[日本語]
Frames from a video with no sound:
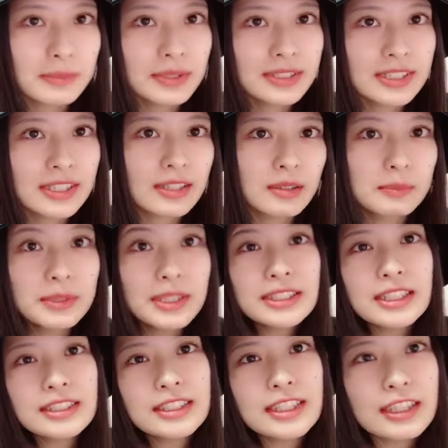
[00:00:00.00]
ましたけど、皆
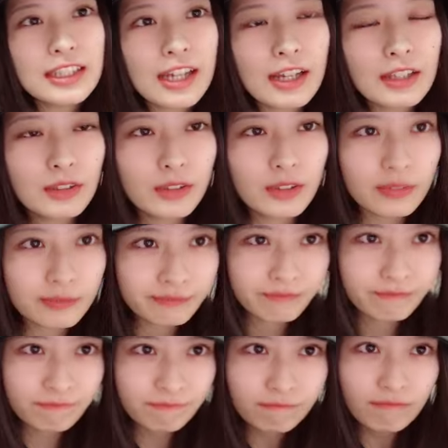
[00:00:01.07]
さんぜひあの
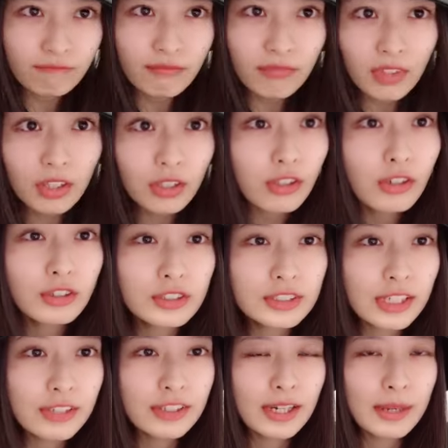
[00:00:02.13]
今日の「さ
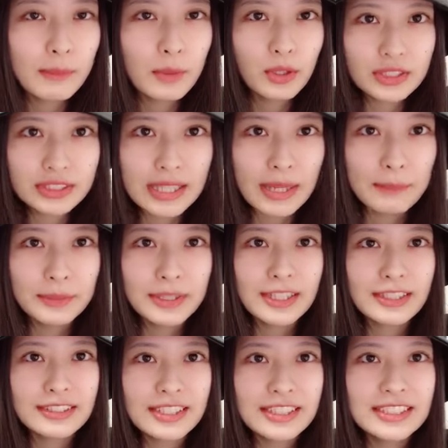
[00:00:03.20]
よなら毛利さん」見て
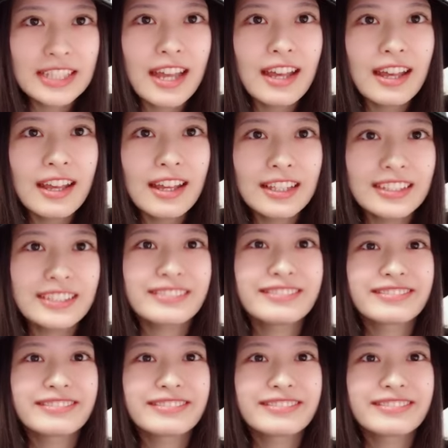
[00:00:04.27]
ください。